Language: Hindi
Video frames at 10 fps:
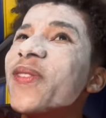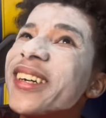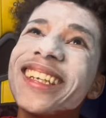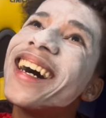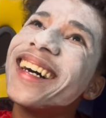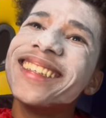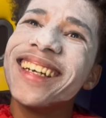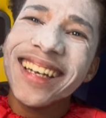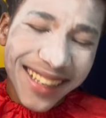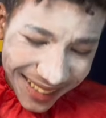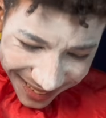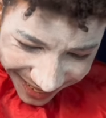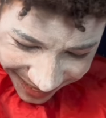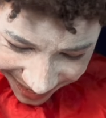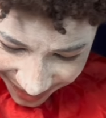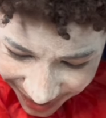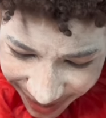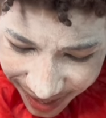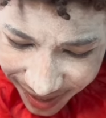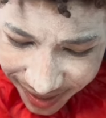मजा आ जाएगा
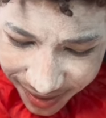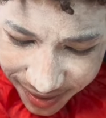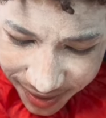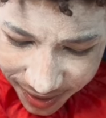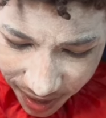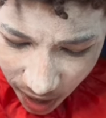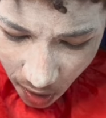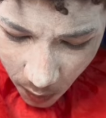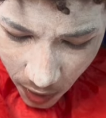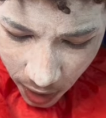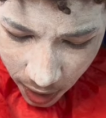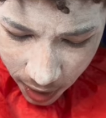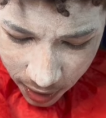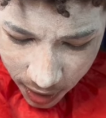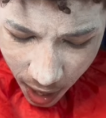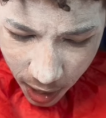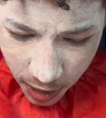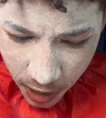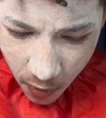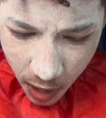यहाँ पे क्या
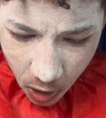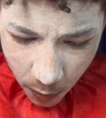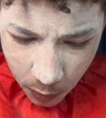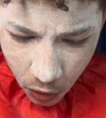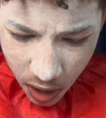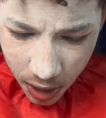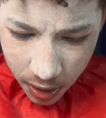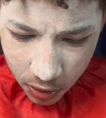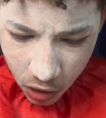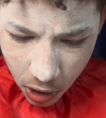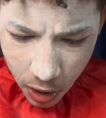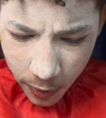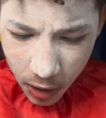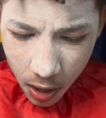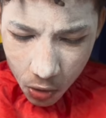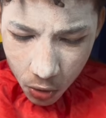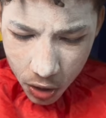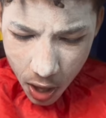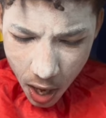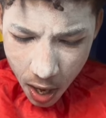देने वाले हो पबजी वाले जल्दी बता दो
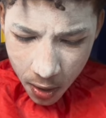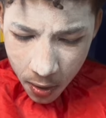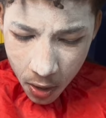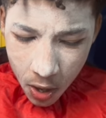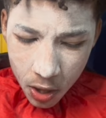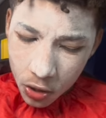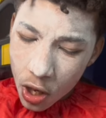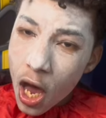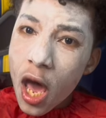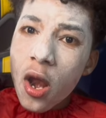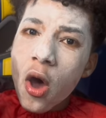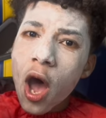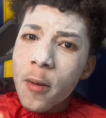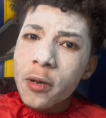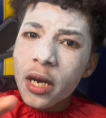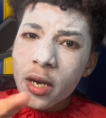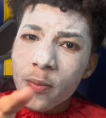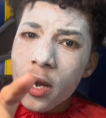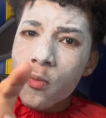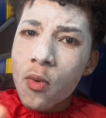ये ये लो
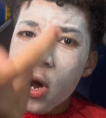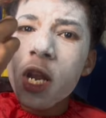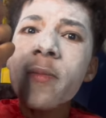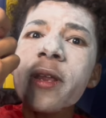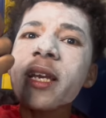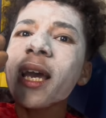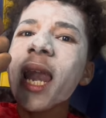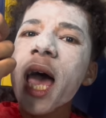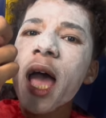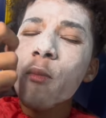अपग्रेडेबल मोली भी निकल आया